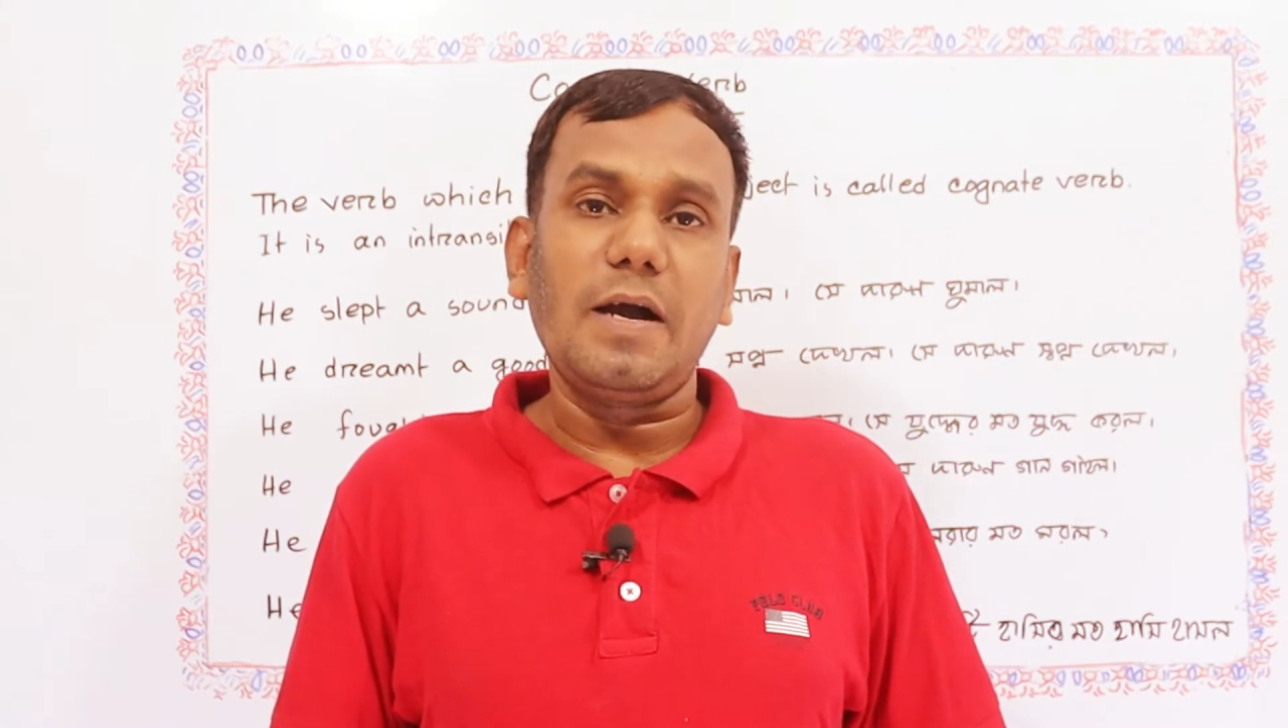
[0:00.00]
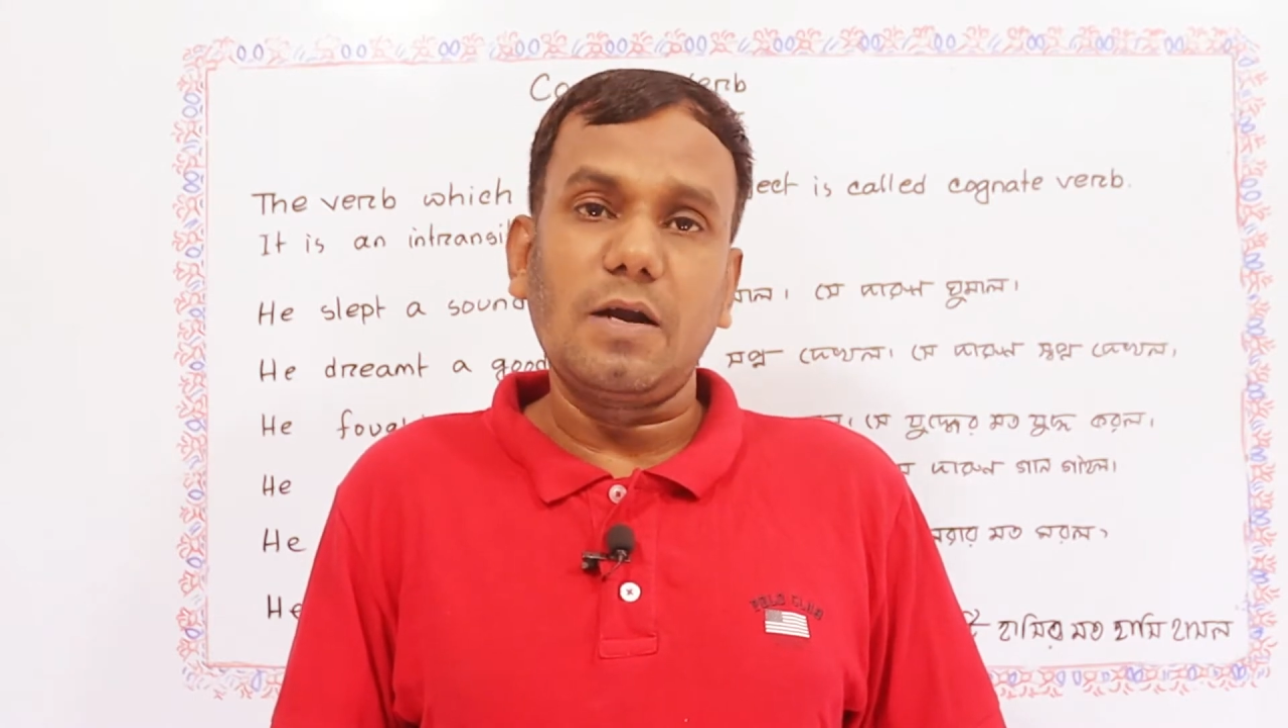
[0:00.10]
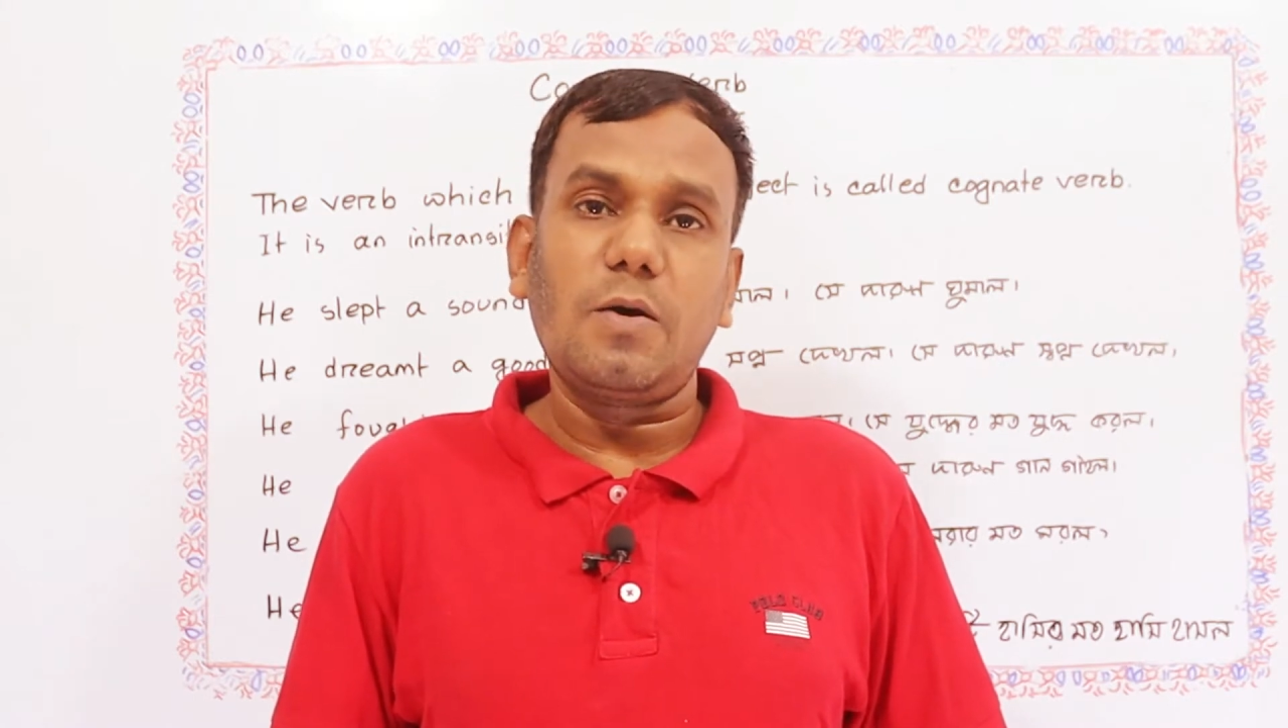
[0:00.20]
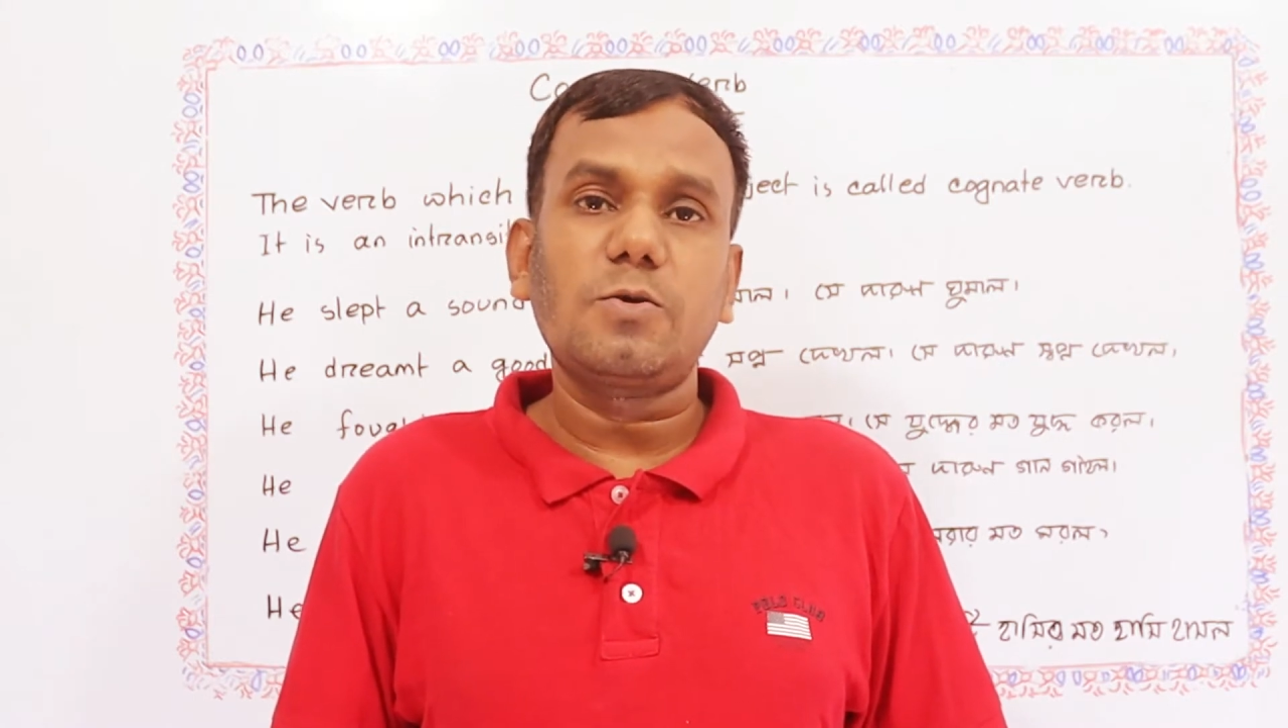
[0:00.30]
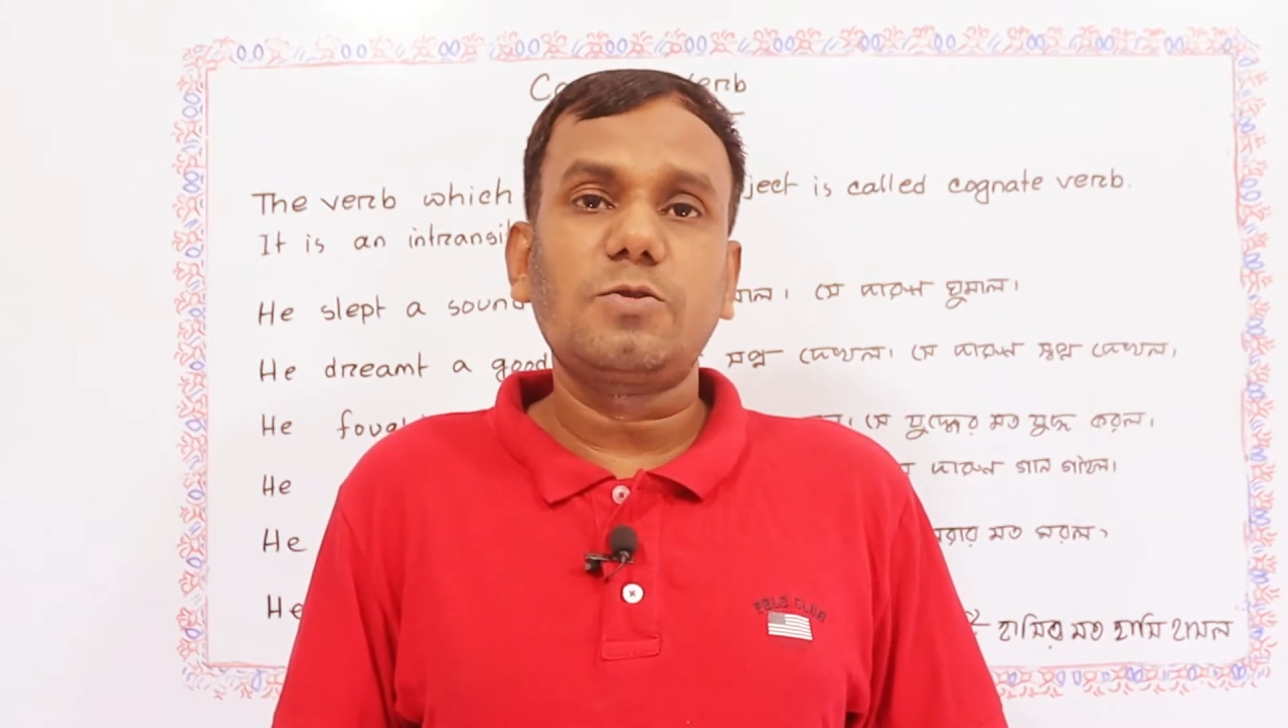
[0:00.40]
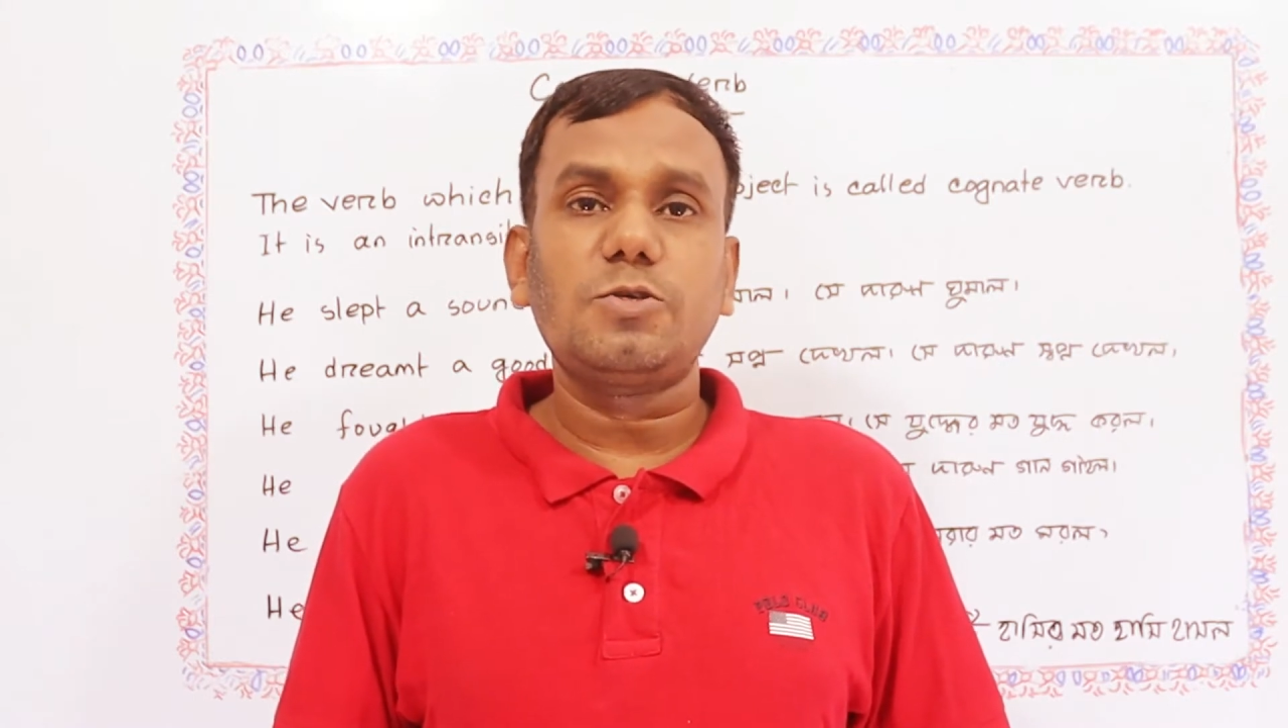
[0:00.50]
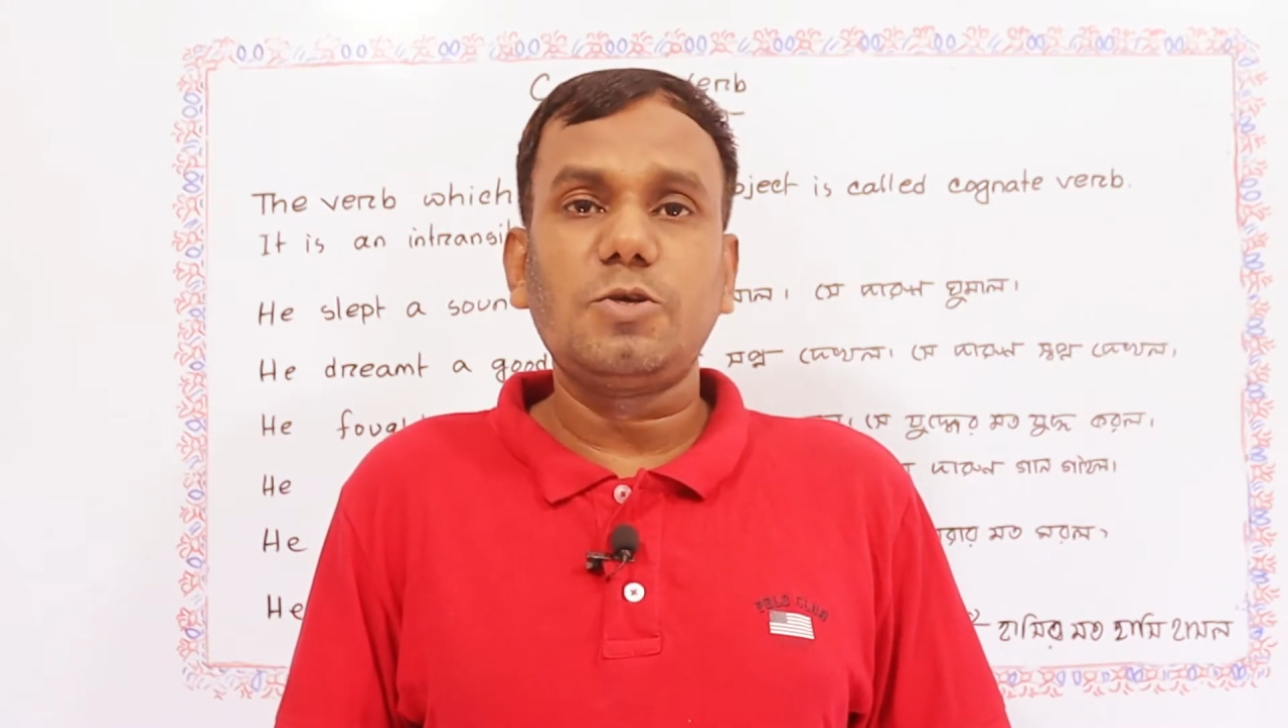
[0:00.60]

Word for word: বাংলা অর্থ